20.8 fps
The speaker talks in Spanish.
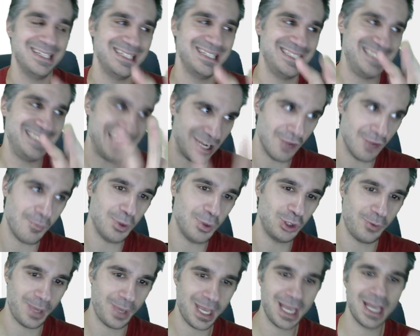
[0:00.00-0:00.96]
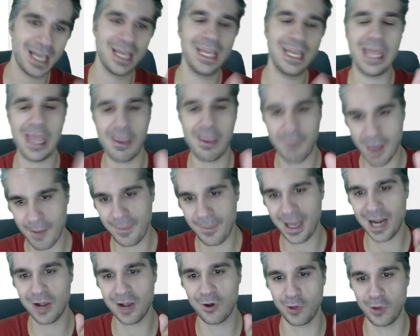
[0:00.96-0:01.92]
ya lo he puesto bien y voy a
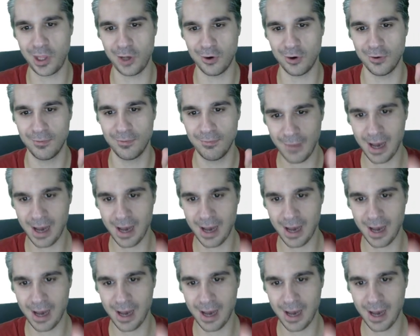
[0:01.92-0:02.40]
enviar el código.